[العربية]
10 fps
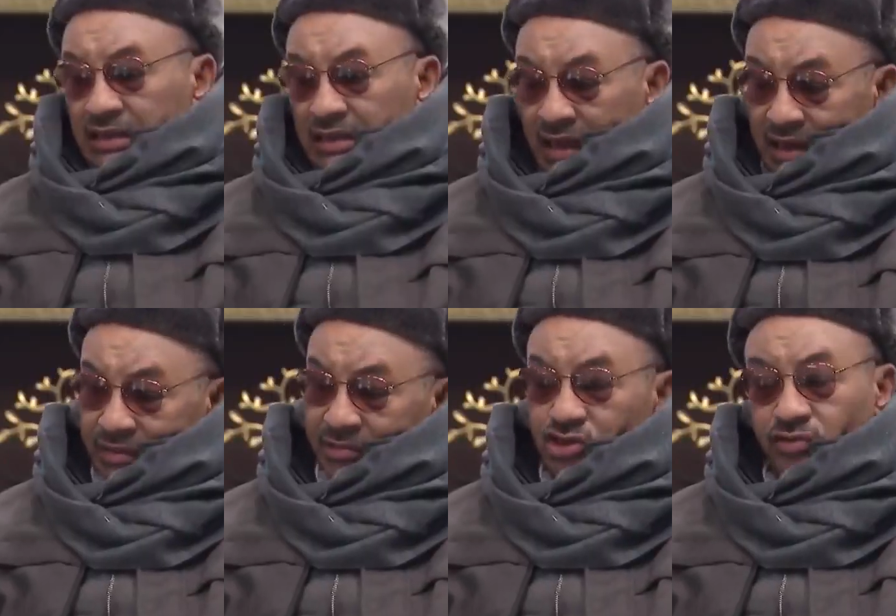خيرك
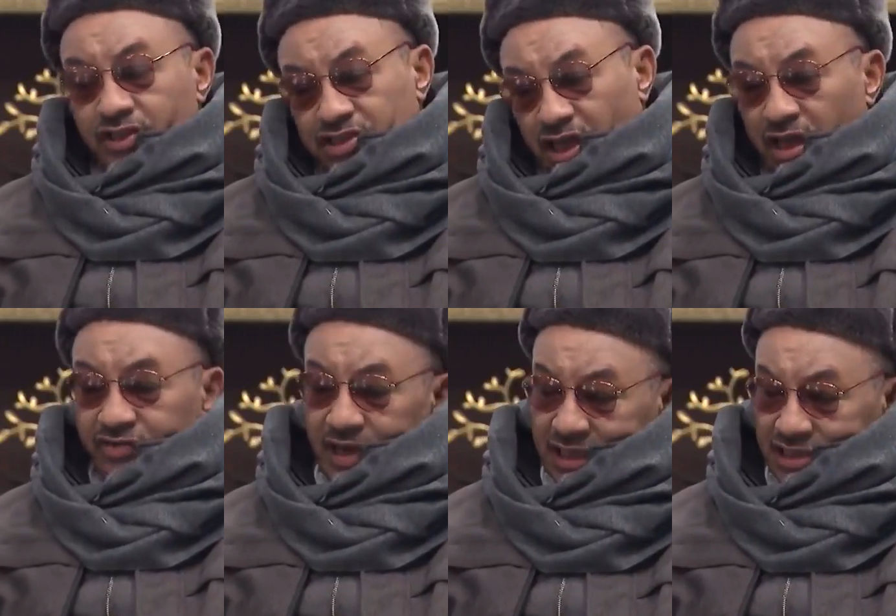ما تشوفيش غير في
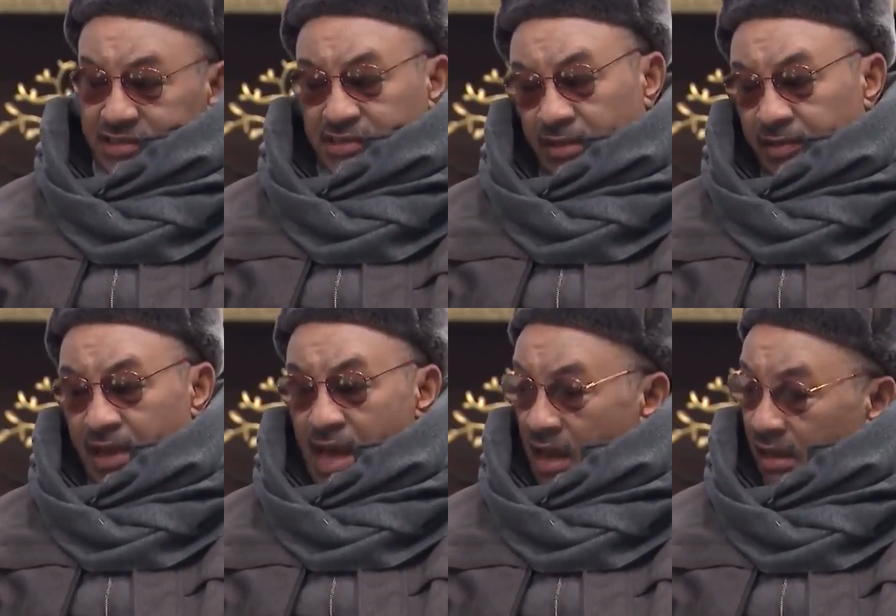الحاجه
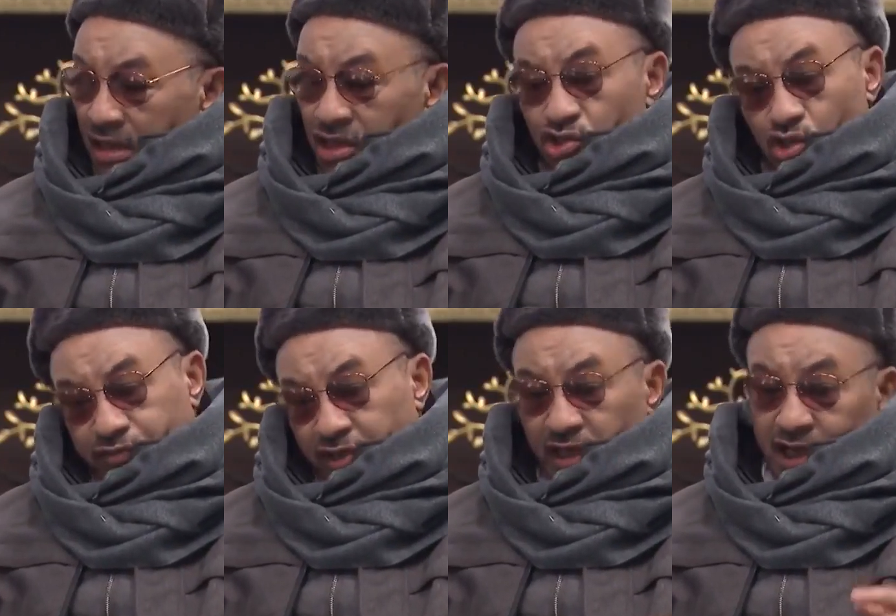السلبيه
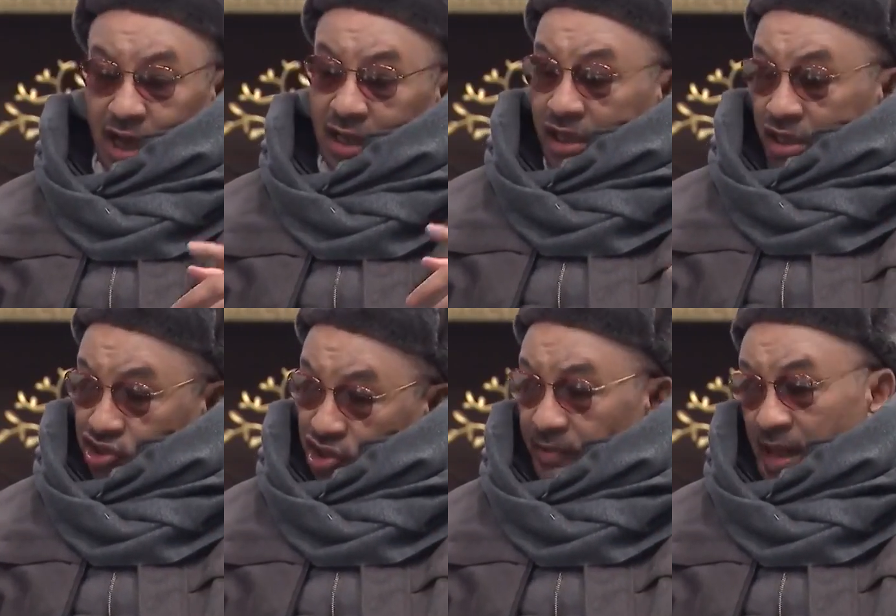شفتي هذاك
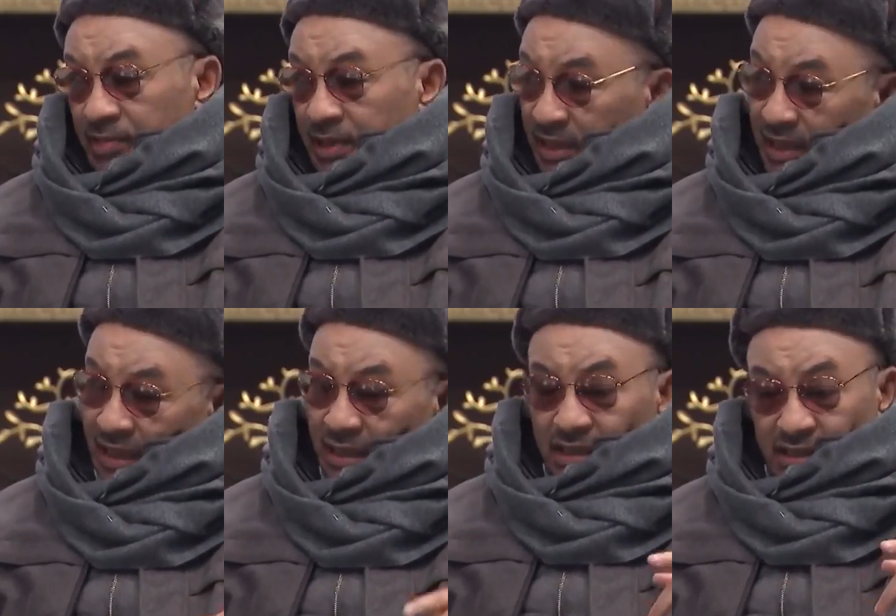الشباب اللي
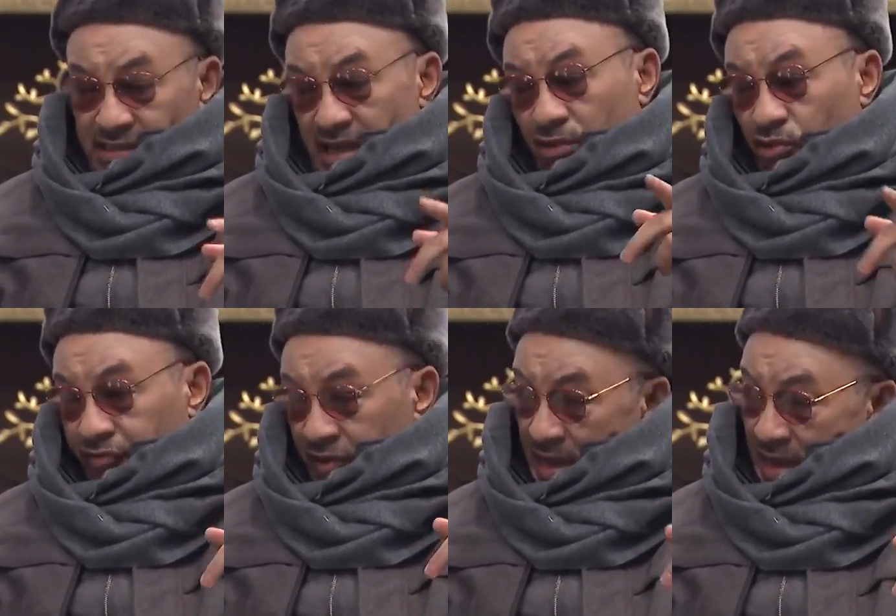يستحدوا
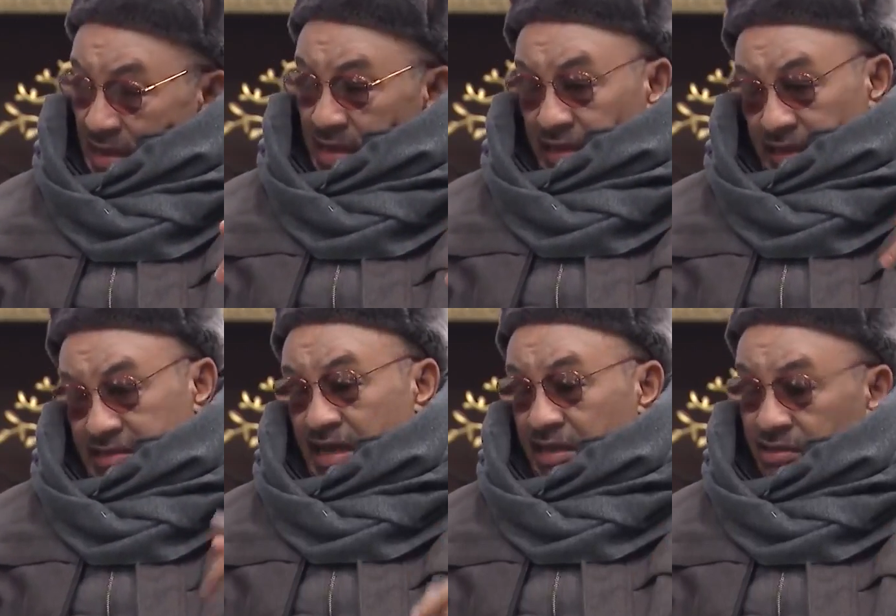في
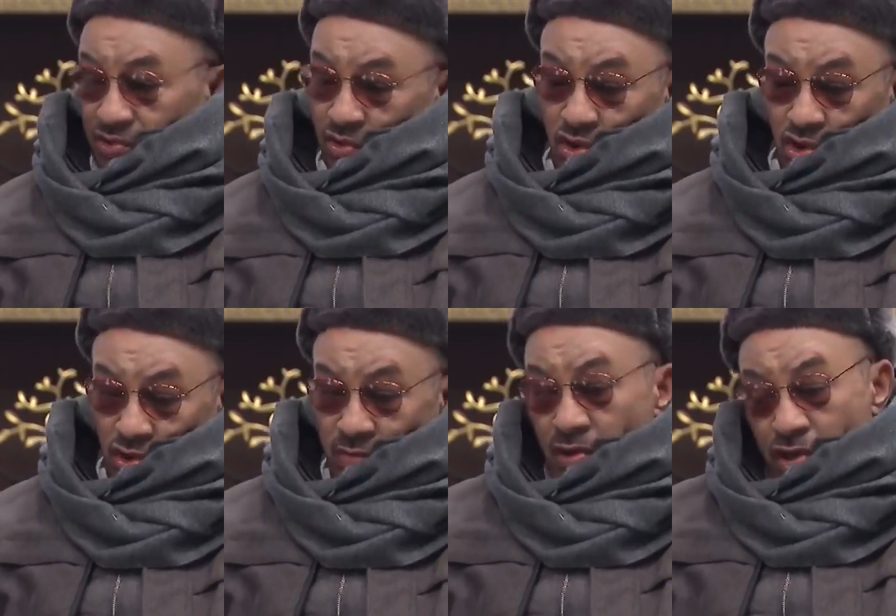العزايز ويقولوا
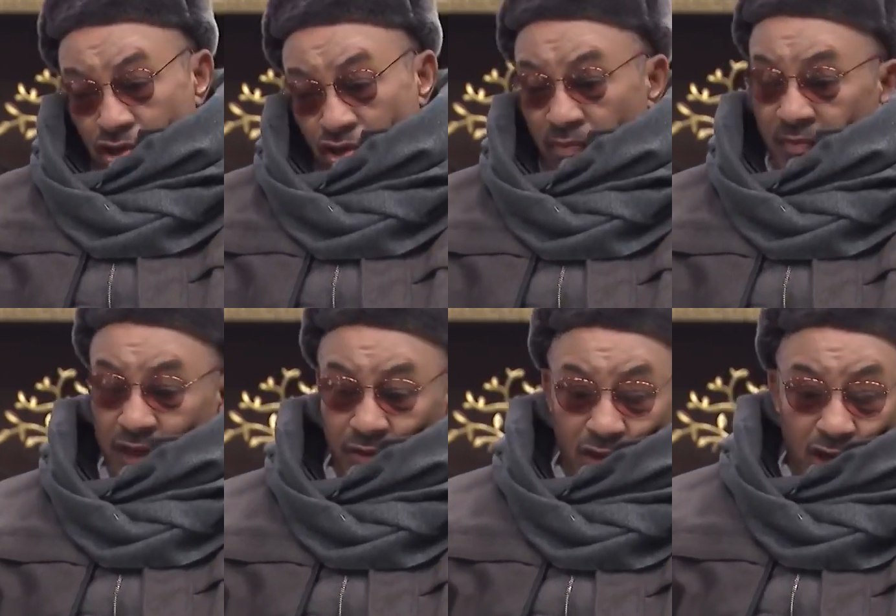لهم
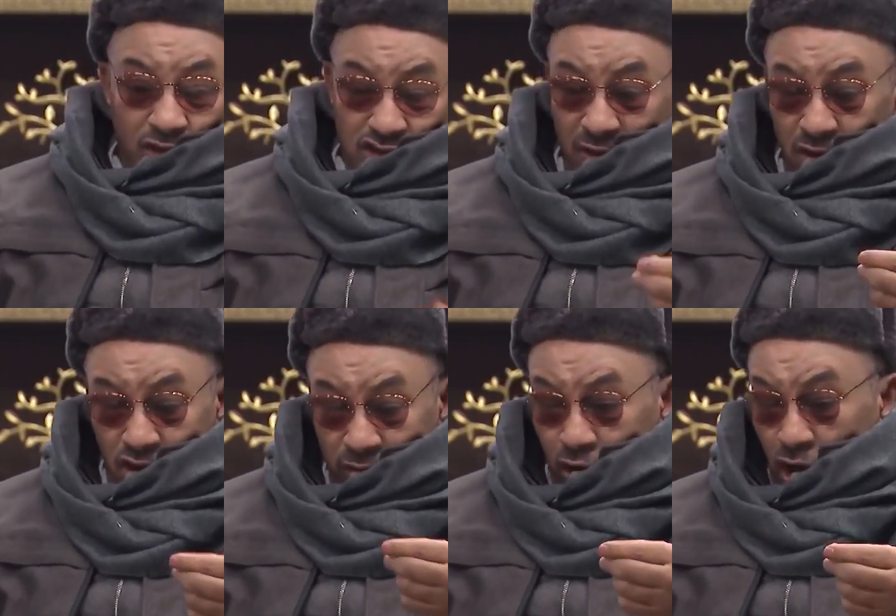يمي وجابوا
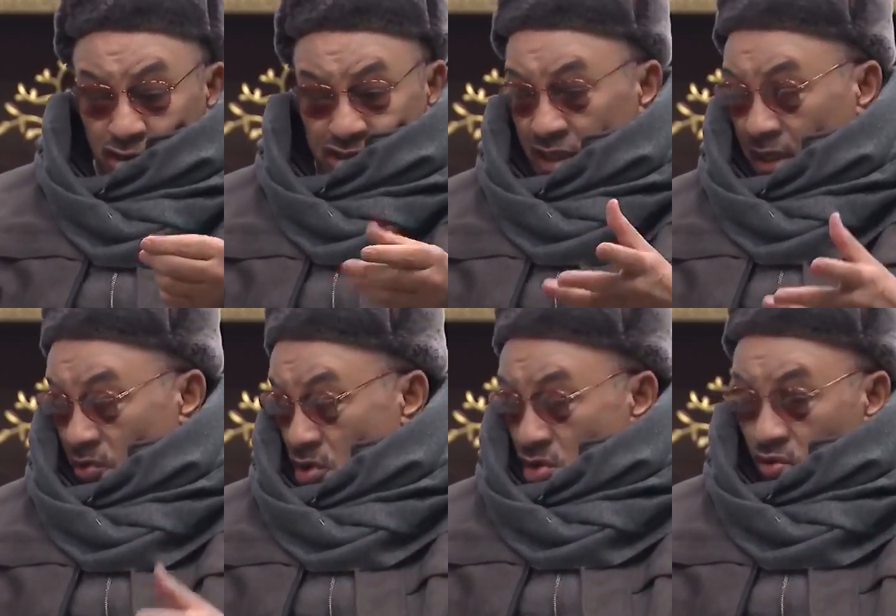لهم كرسي
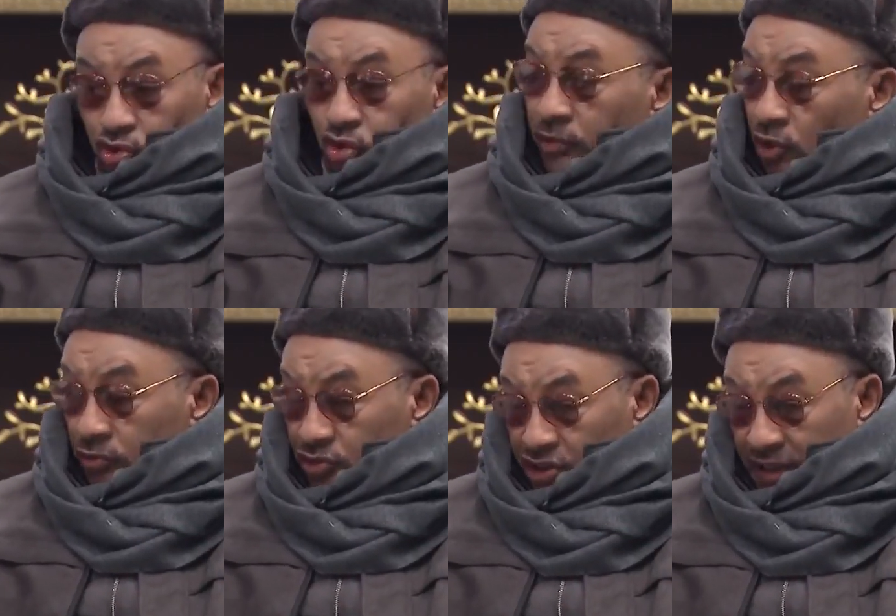وخذوا منهم
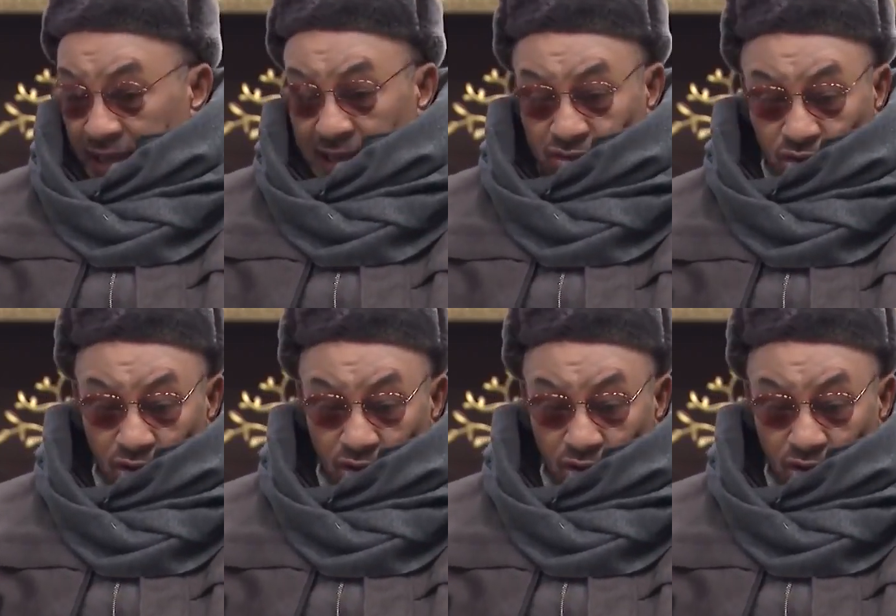الشكات